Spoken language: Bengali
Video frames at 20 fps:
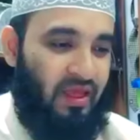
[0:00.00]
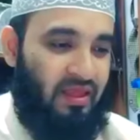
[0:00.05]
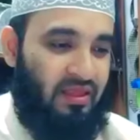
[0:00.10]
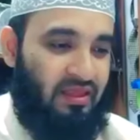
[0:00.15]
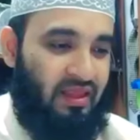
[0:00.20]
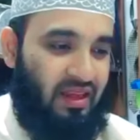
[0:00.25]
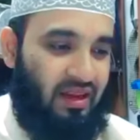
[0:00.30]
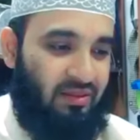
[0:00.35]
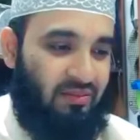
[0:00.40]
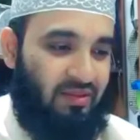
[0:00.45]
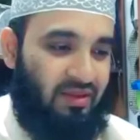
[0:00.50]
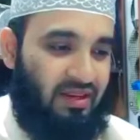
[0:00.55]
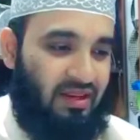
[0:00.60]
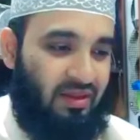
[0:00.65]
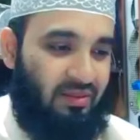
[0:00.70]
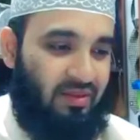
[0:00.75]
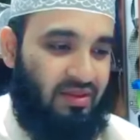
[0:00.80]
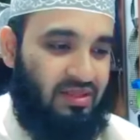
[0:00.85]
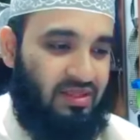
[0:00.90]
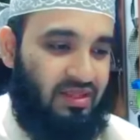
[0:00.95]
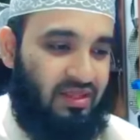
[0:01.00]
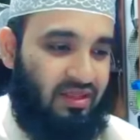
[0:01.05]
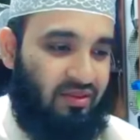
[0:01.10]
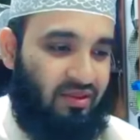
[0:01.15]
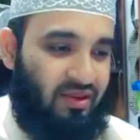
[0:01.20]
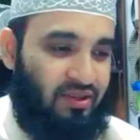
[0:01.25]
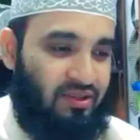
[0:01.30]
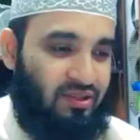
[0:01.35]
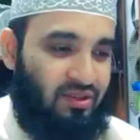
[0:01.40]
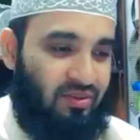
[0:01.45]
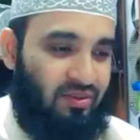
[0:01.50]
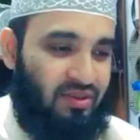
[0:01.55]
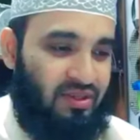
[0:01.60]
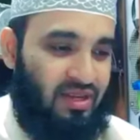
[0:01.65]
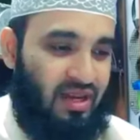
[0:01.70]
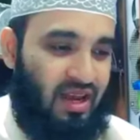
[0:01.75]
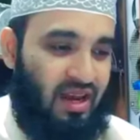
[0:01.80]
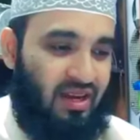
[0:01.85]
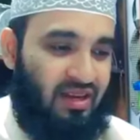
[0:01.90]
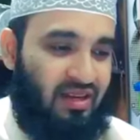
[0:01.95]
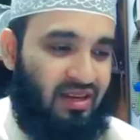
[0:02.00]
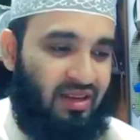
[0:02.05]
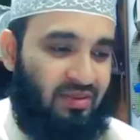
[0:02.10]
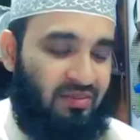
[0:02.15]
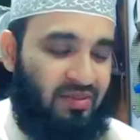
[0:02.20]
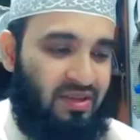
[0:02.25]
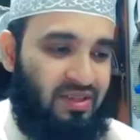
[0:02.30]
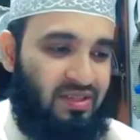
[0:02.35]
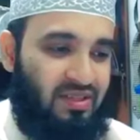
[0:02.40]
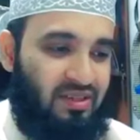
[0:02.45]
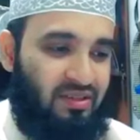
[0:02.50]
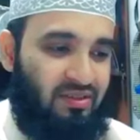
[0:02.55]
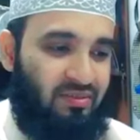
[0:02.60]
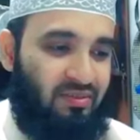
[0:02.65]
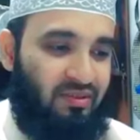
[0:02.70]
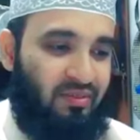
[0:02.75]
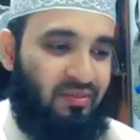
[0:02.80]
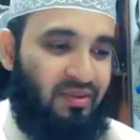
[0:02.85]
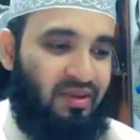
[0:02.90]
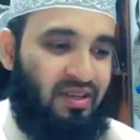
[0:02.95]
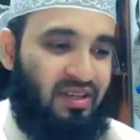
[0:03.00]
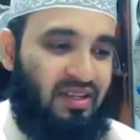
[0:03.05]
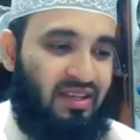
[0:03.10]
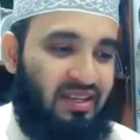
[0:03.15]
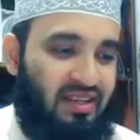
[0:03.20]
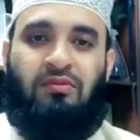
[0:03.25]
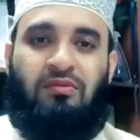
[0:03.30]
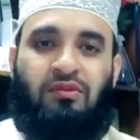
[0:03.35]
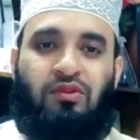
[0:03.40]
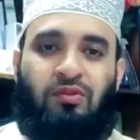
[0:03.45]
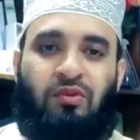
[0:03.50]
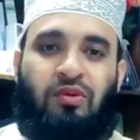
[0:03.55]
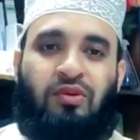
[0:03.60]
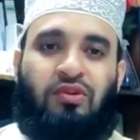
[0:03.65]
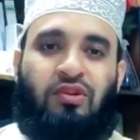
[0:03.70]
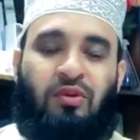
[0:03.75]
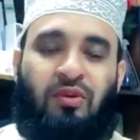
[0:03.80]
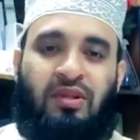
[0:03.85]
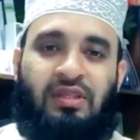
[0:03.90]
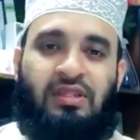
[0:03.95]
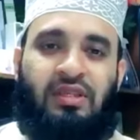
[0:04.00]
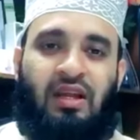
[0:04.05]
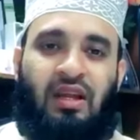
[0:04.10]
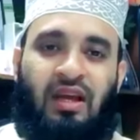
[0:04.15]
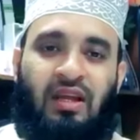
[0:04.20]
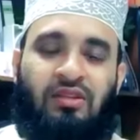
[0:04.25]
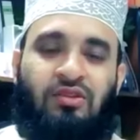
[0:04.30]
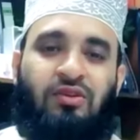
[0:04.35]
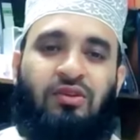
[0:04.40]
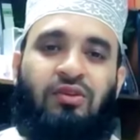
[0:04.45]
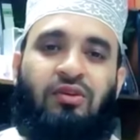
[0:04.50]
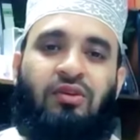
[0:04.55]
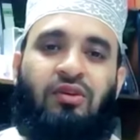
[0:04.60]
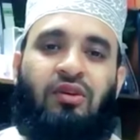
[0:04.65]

তারাবির নামাজ নিয়ে অনেক সমস্যা আট না বিশ একটু বলবেন কি লোক সমাজ যারা আছো